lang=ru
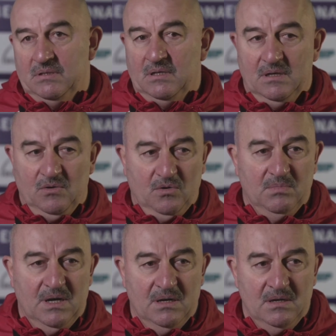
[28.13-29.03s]
Э,
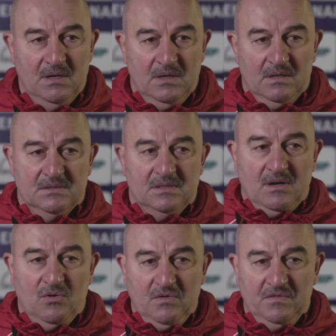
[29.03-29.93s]
оба
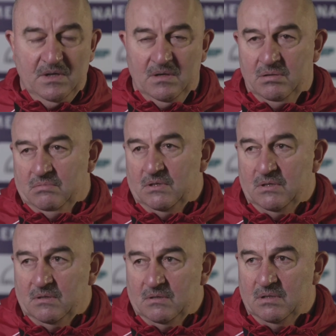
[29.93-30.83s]
здоровы,
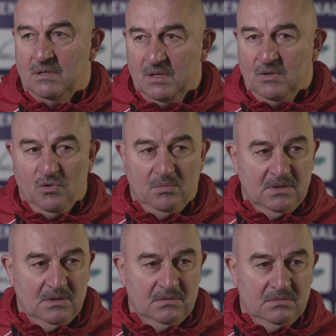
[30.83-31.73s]
э,
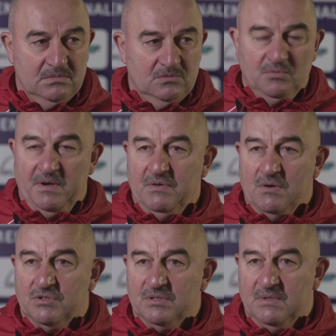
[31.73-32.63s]
оба, думаю, в
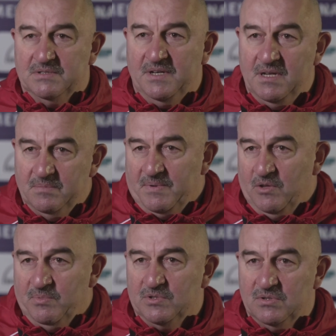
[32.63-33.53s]
хорошем настроении
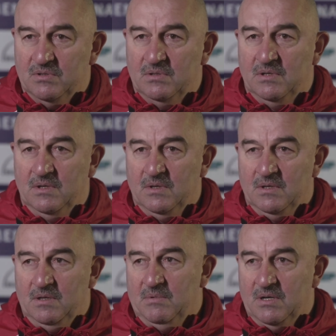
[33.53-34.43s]
приедут, потому что
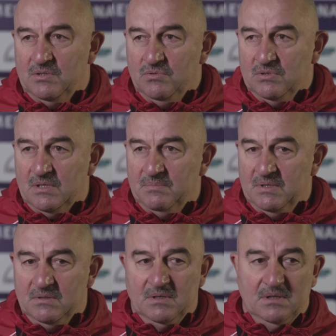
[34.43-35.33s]
и Миранчук
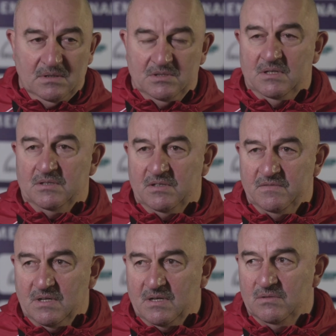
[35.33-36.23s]
забил, и Черыша
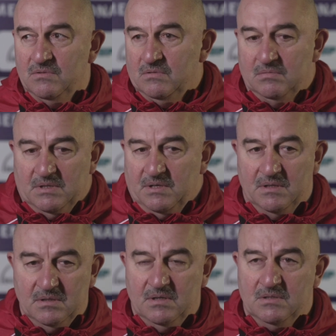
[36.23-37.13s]
выиграл у
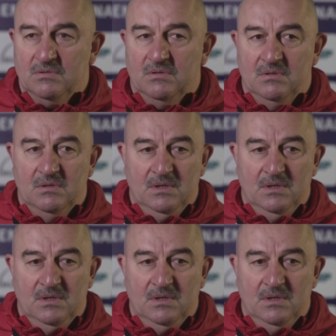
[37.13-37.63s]
Мадрида, так что...